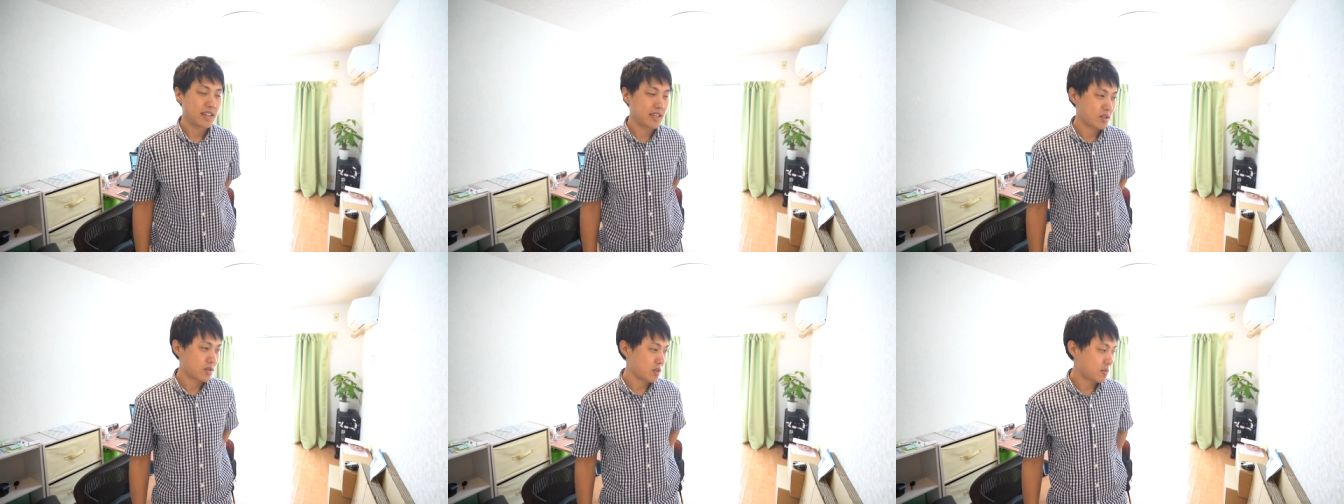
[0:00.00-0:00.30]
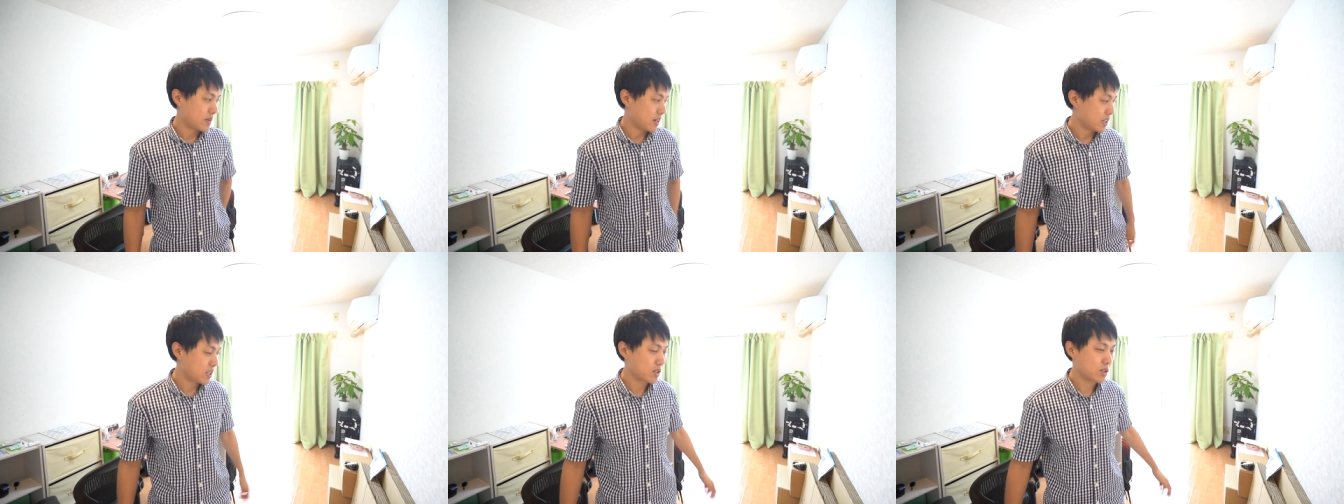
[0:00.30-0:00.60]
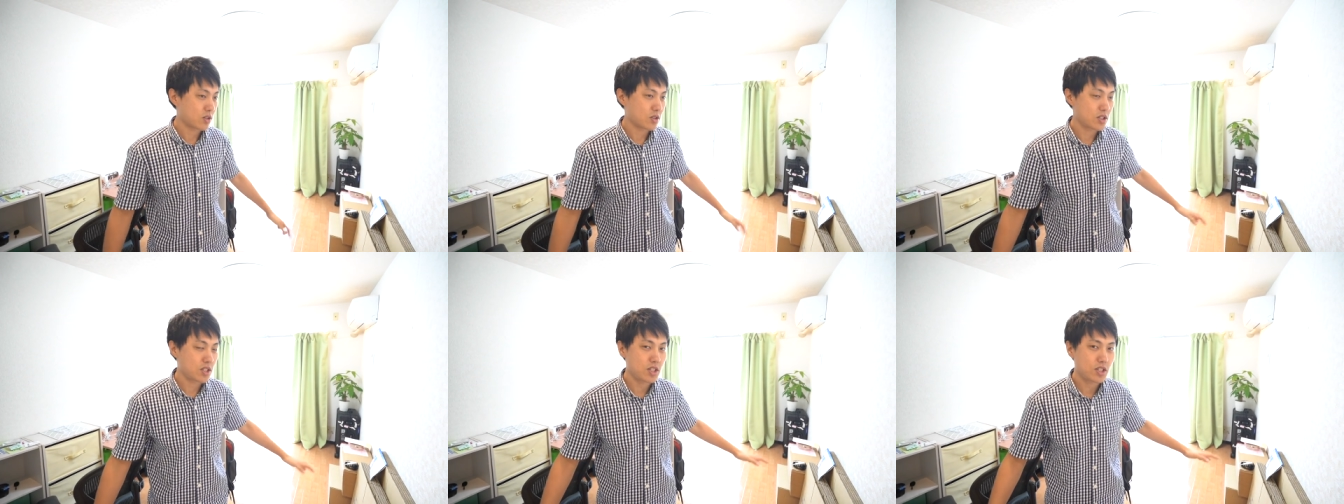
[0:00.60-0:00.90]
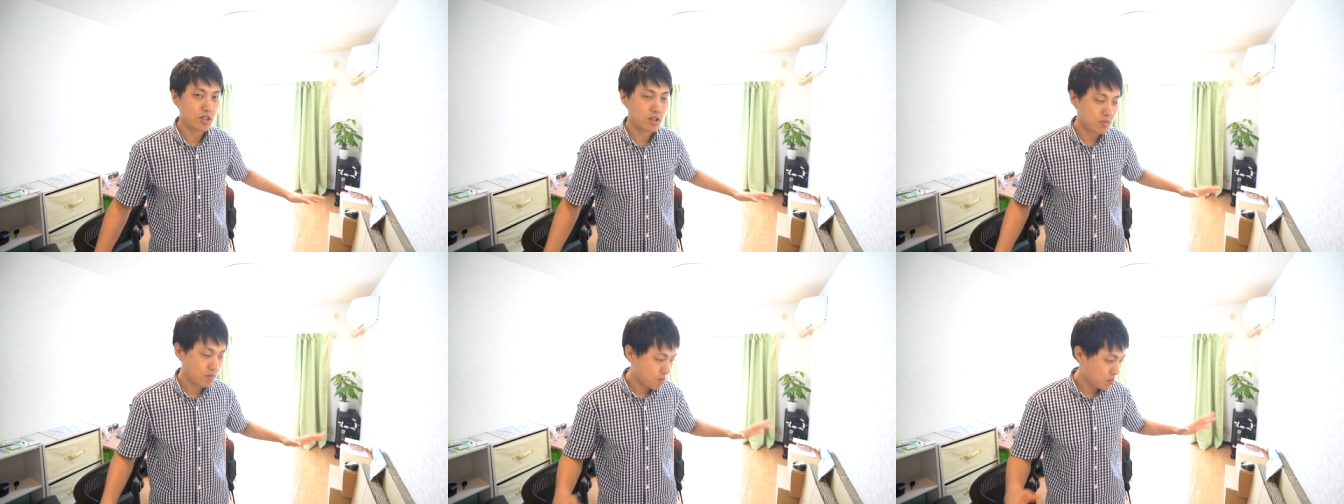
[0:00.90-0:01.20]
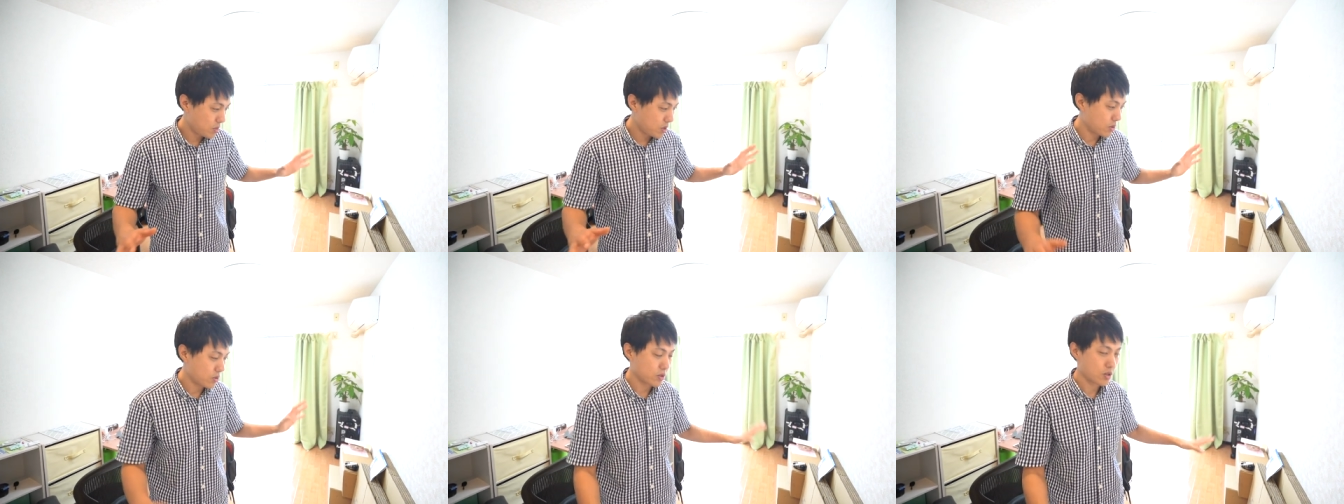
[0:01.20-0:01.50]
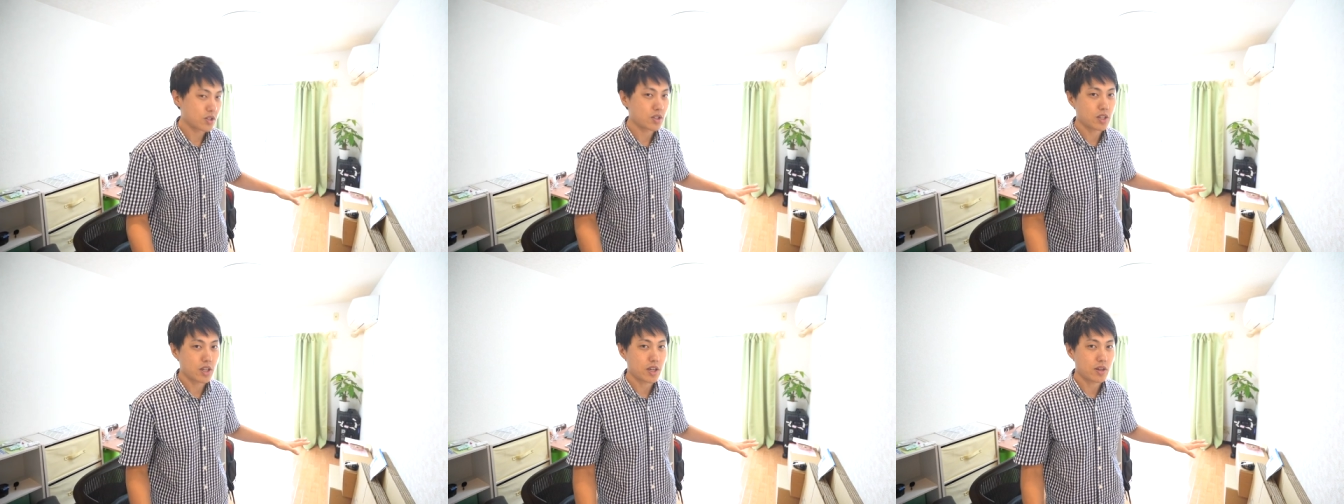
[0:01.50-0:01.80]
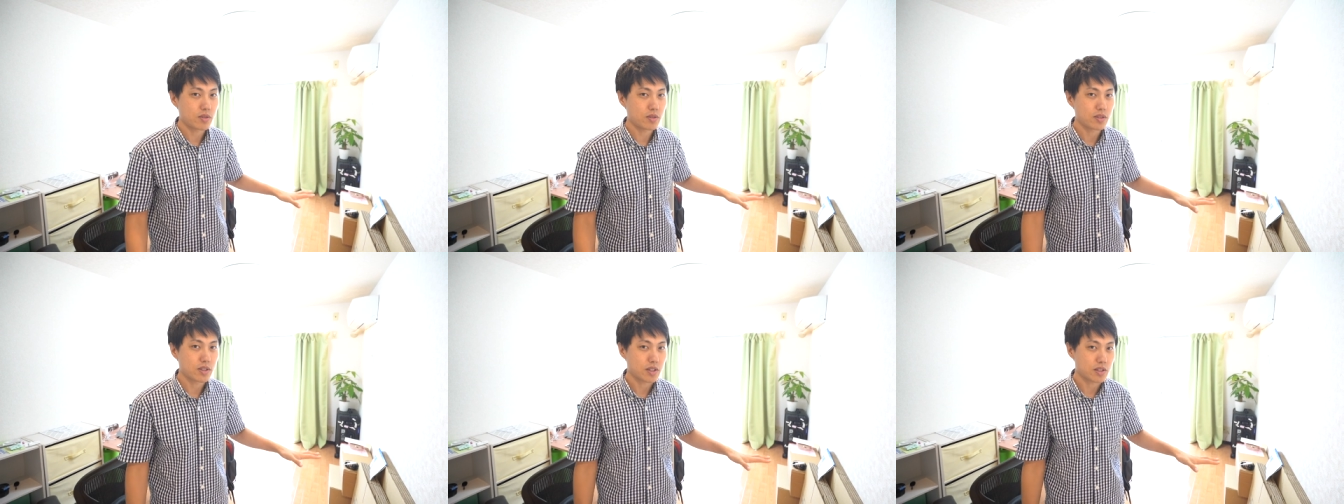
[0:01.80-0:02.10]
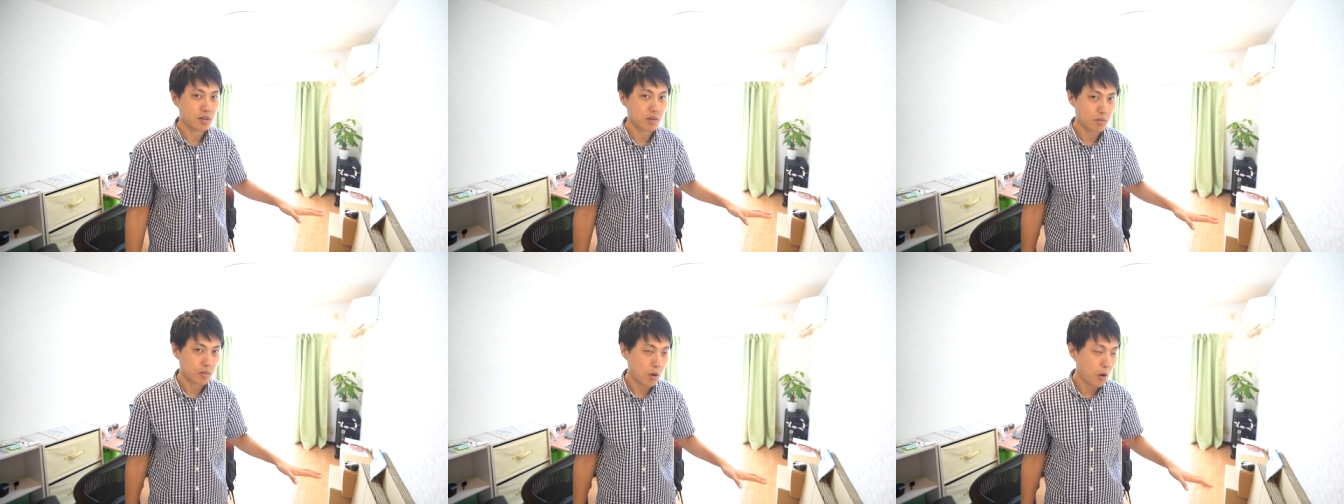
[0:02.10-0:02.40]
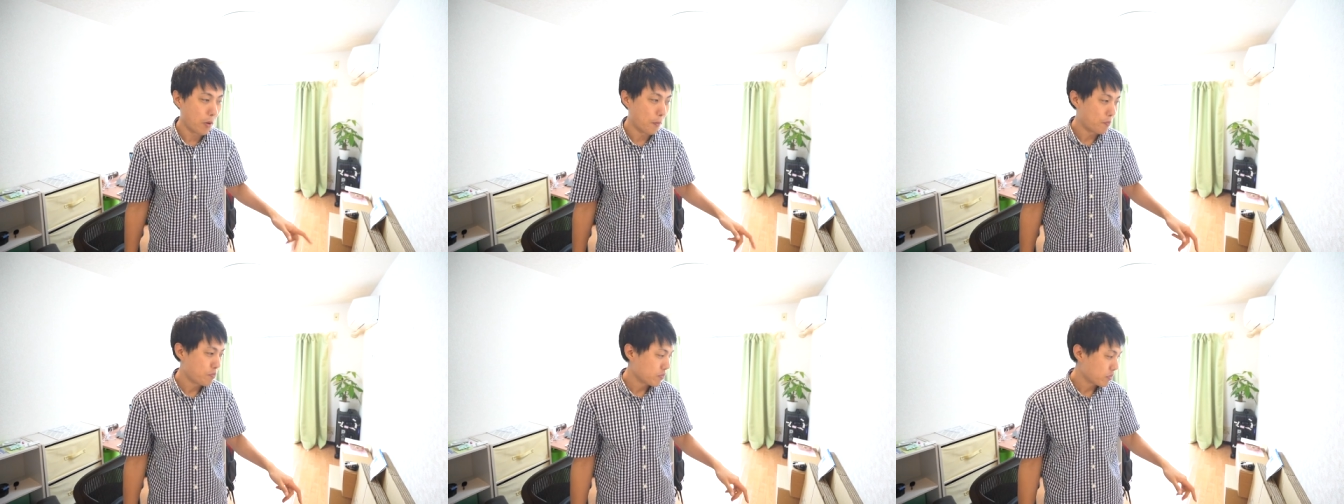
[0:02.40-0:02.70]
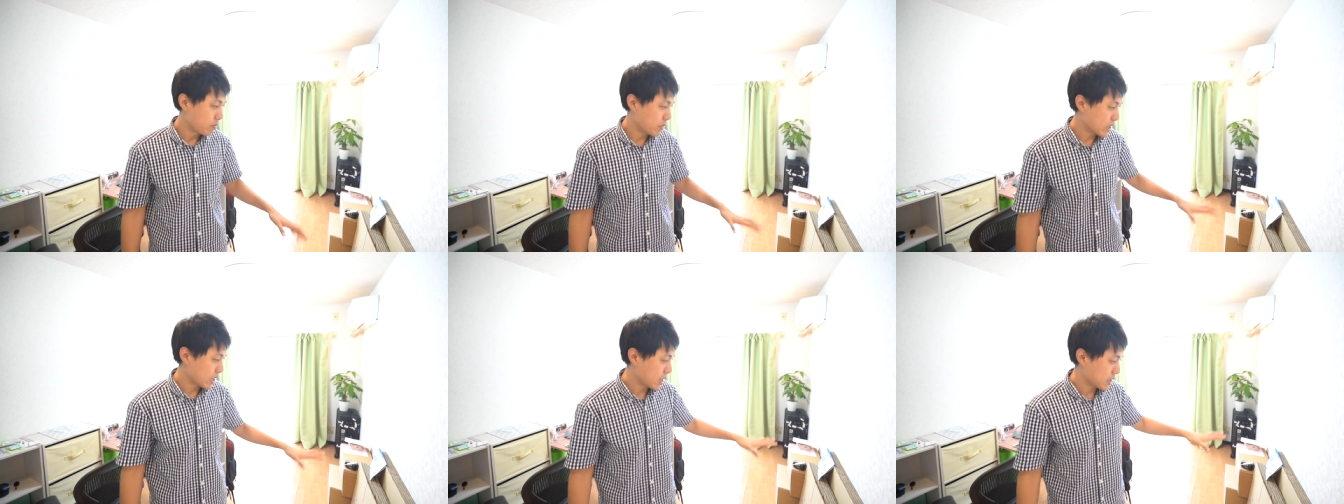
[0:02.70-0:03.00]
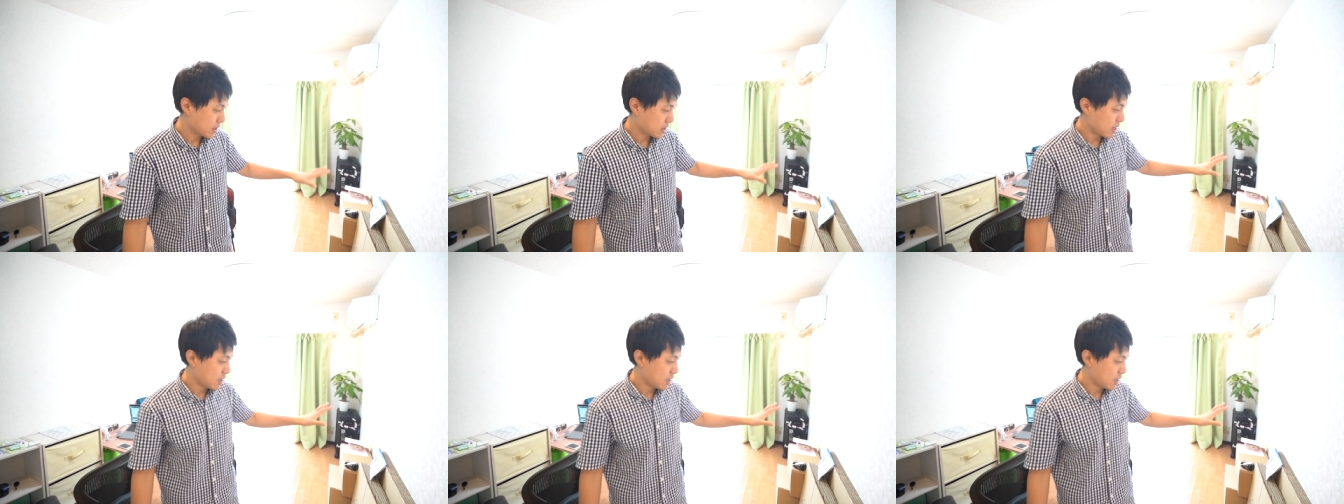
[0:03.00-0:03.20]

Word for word: えっ、ー、と、今、引っ越し準備をしているんですけども、まだ